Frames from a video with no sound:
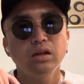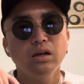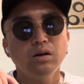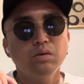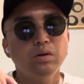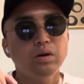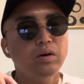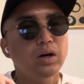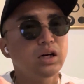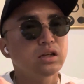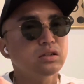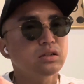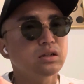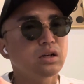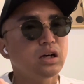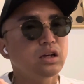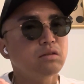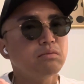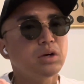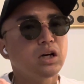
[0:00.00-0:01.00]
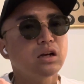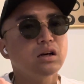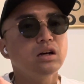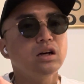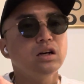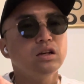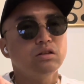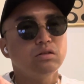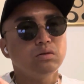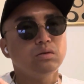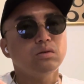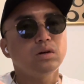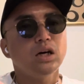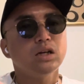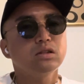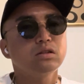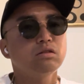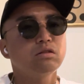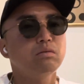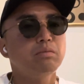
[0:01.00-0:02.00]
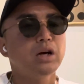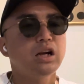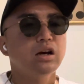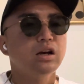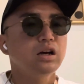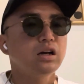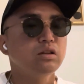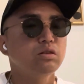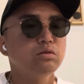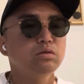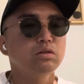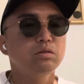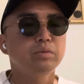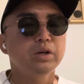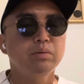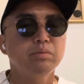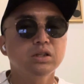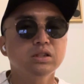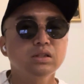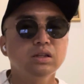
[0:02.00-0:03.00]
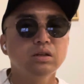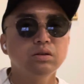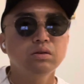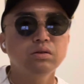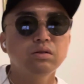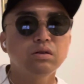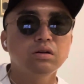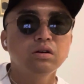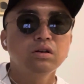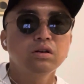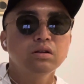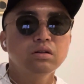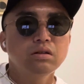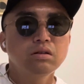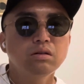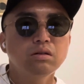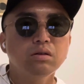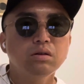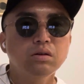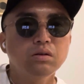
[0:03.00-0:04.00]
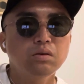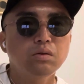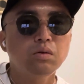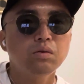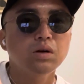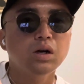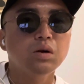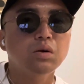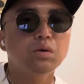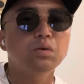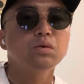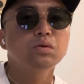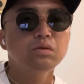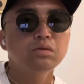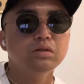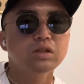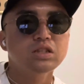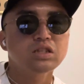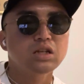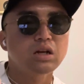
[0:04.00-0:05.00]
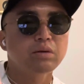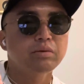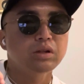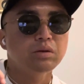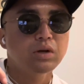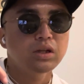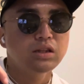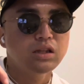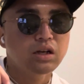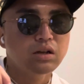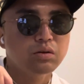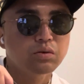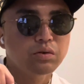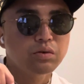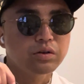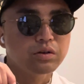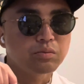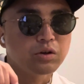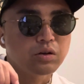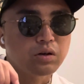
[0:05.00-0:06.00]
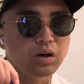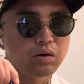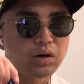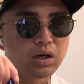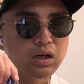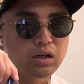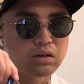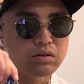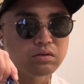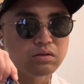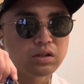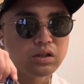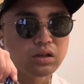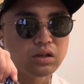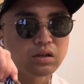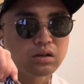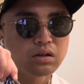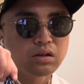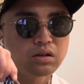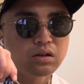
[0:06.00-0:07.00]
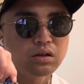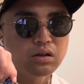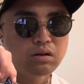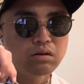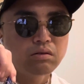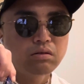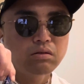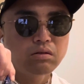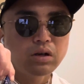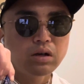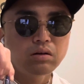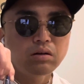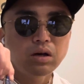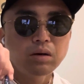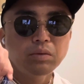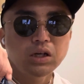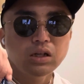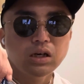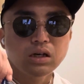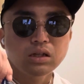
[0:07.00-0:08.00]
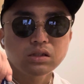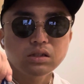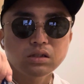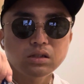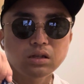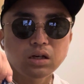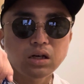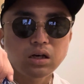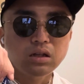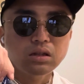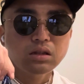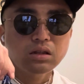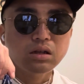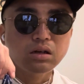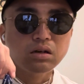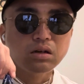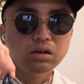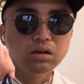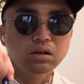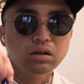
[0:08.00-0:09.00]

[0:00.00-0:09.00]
これはアズライトマラカイトアズロマラカイトとも言いますけどの効果効能って調べてもらったらどういうものか分かるんでこれはまだ扱いあったかな